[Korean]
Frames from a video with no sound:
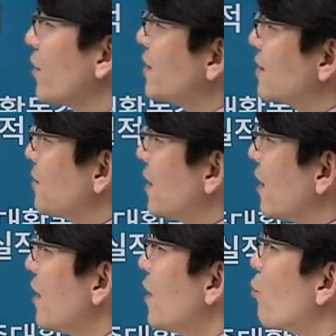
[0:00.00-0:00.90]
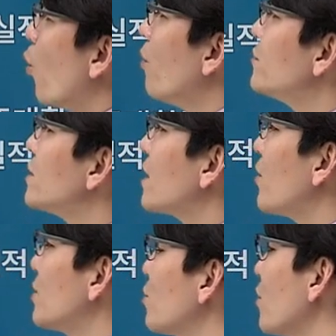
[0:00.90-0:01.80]
되어 있습니다. 보험 증대
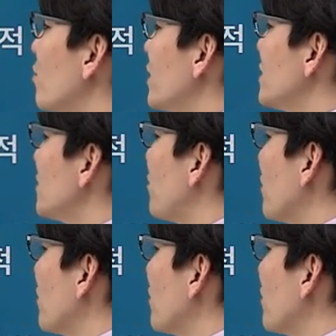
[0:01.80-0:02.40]
활동 경비의 지급